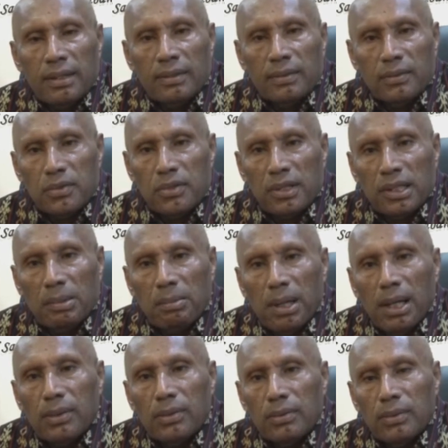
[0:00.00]
Terus kita
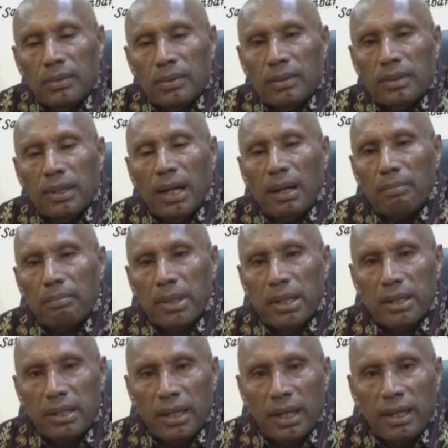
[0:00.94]
bangun dalam
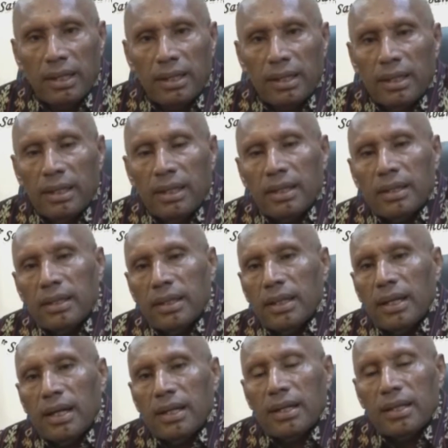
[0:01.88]
bingkai
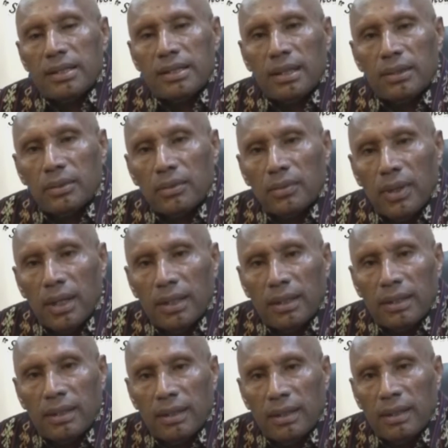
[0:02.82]
negara kesatuan
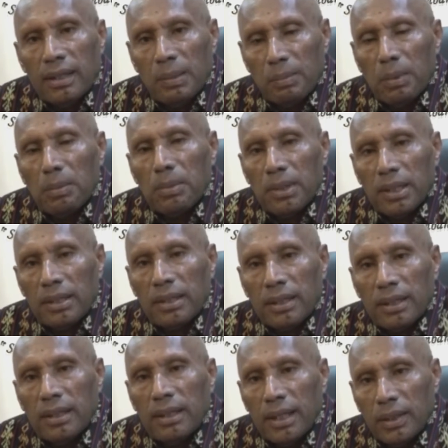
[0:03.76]
Republik
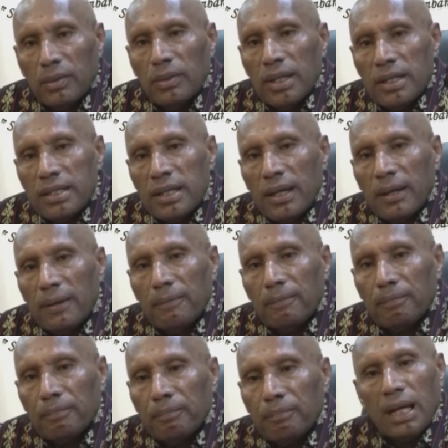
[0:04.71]
Indonesia.
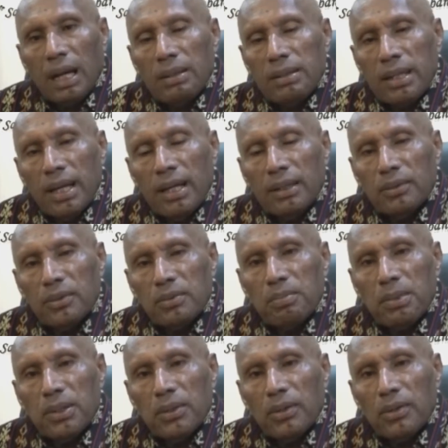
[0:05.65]
Dan saya
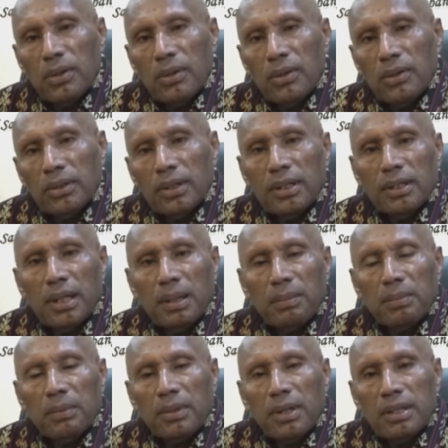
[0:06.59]
terus mendorong kota
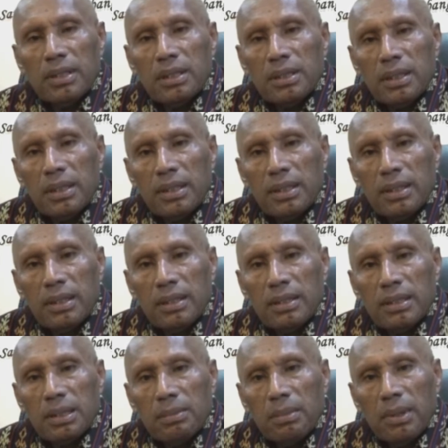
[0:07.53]
Jayapura e,
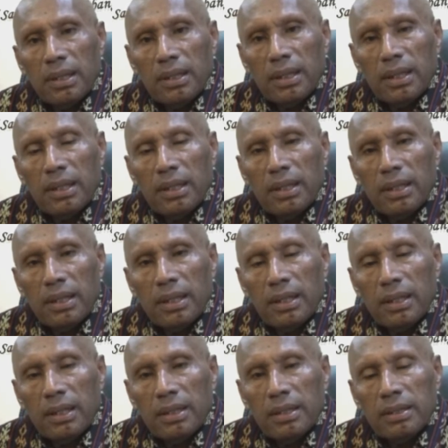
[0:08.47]
sebagai e,
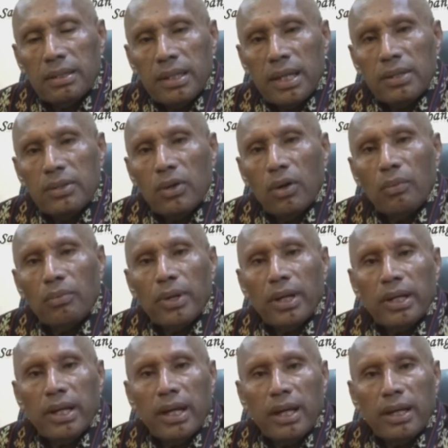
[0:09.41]
change of
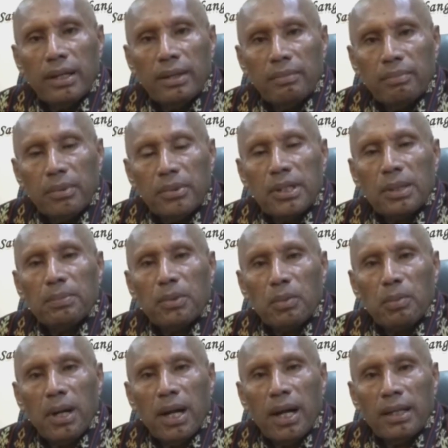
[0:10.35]
again, pusat
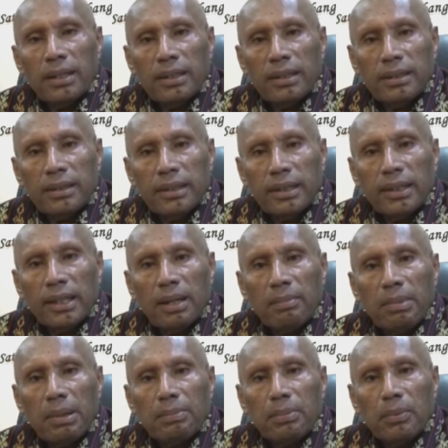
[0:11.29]
perubahan di tanah
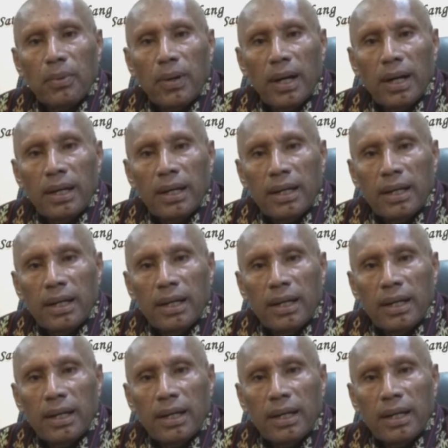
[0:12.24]
Papua.